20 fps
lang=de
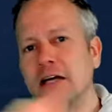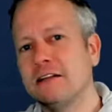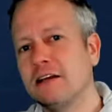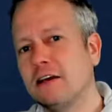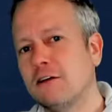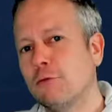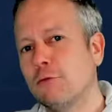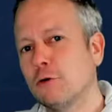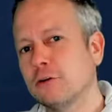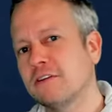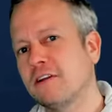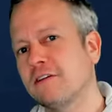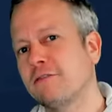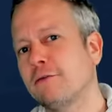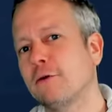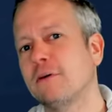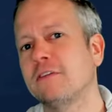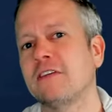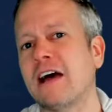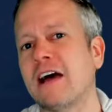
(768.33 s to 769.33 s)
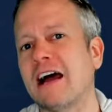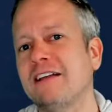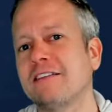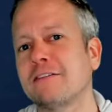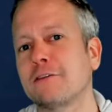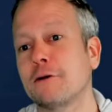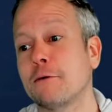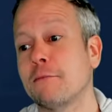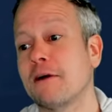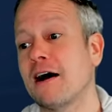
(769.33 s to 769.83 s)
Die Quote dafür ist
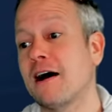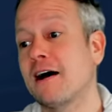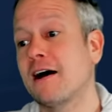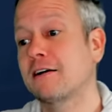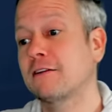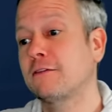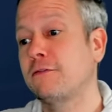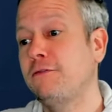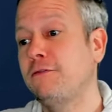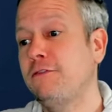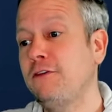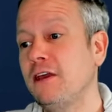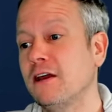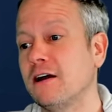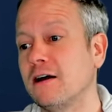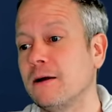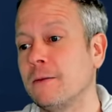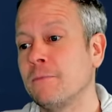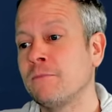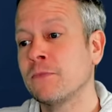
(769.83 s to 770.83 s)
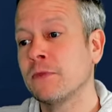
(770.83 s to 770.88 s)
1,84.